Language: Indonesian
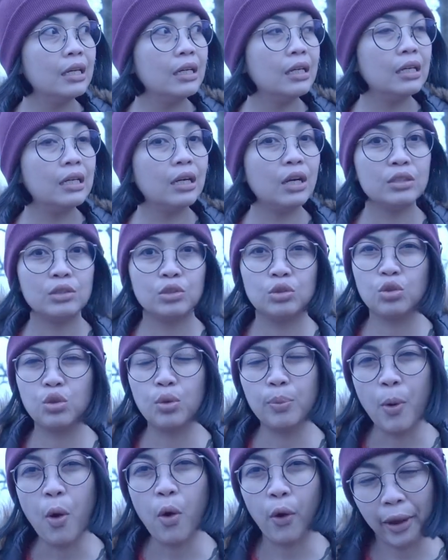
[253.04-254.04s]
uh,
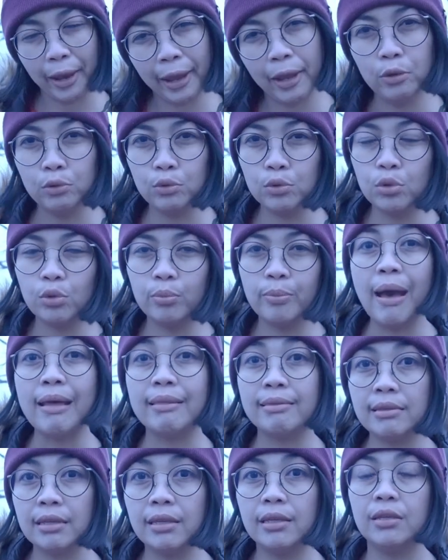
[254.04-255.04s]
cukup oke okay untuk
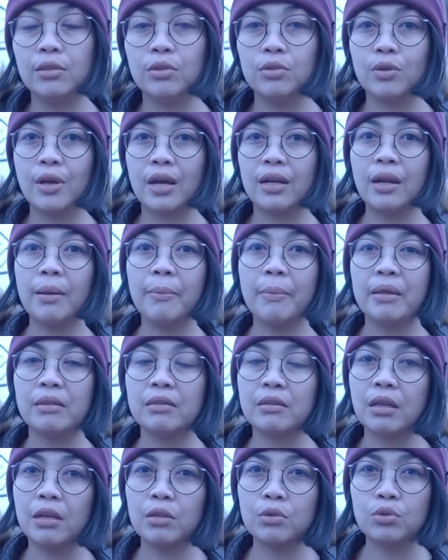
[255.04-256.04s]
batik gitu karena
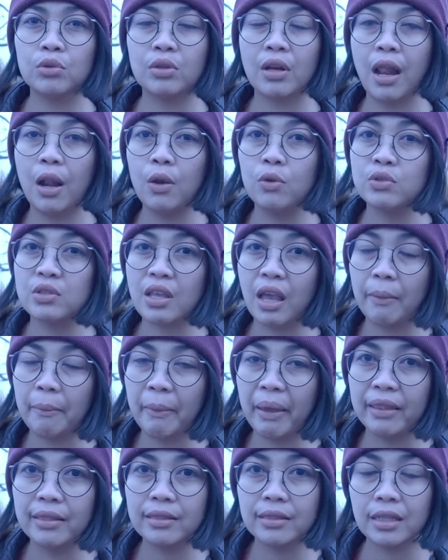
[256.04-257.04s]
batik itu terlalu
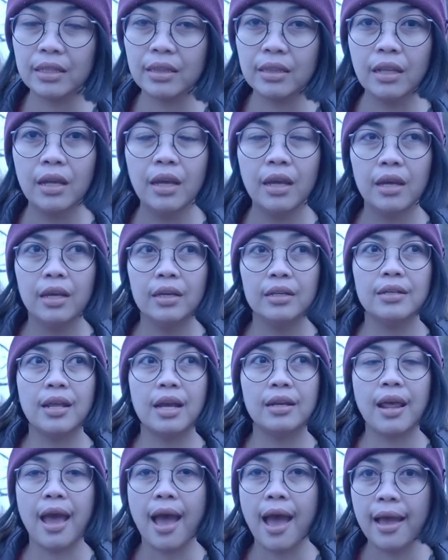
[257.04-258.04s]
segmented
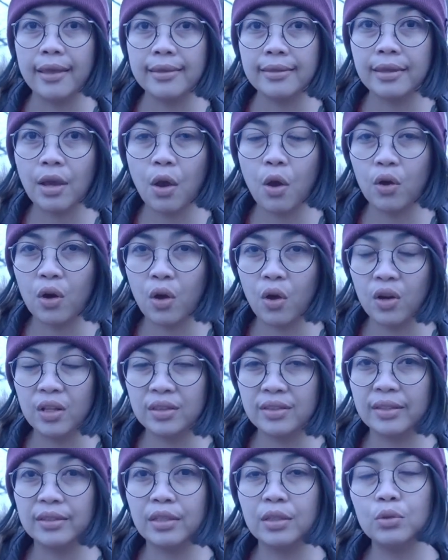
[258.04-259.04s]
dan hanya
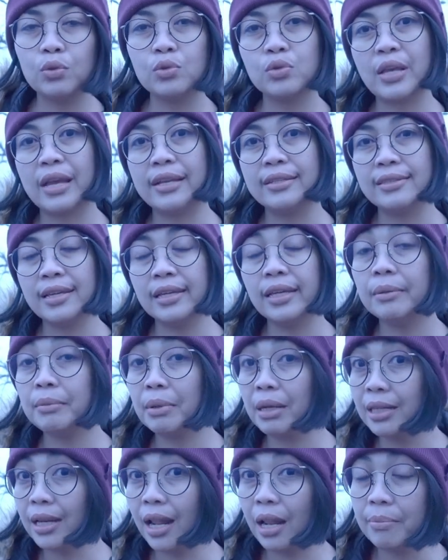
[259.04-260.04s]
orang-orang tertentu saja
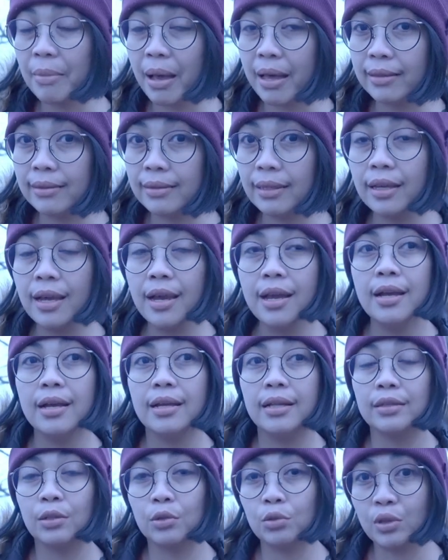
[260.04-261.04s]
yang mengenal batik
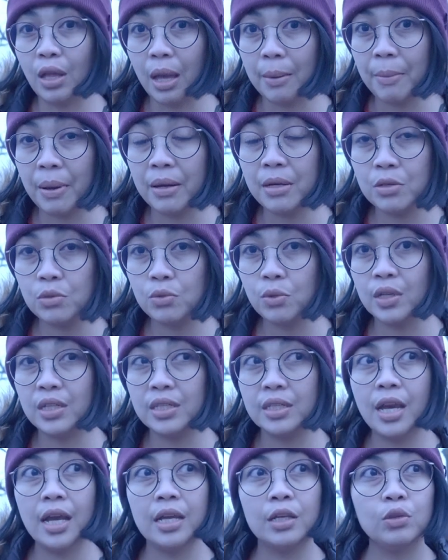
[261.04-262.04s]
terutama di
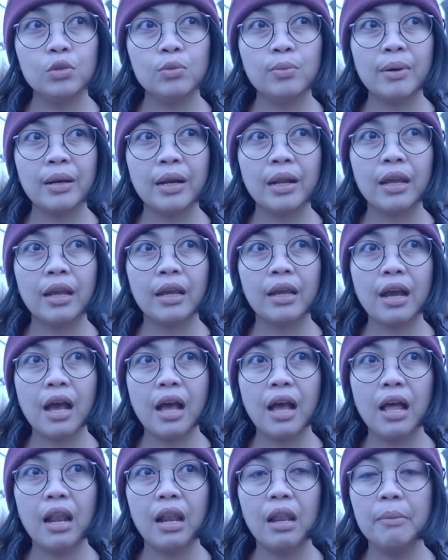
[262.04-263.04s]
Swedia itu
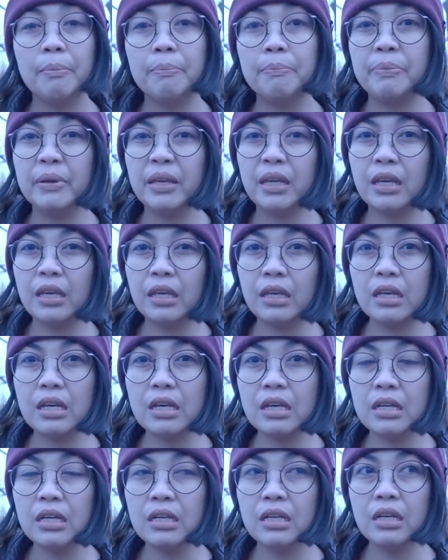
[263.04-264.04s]
mereka lebih
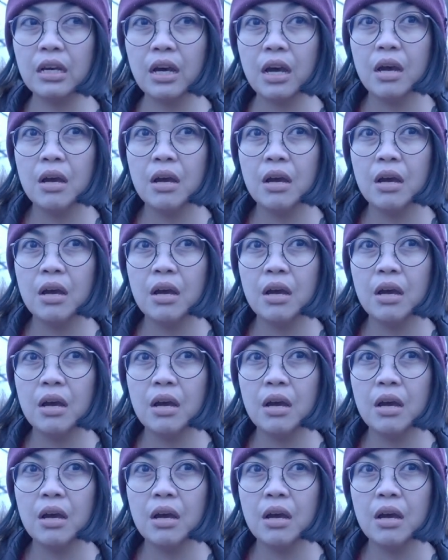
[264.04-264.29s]
ke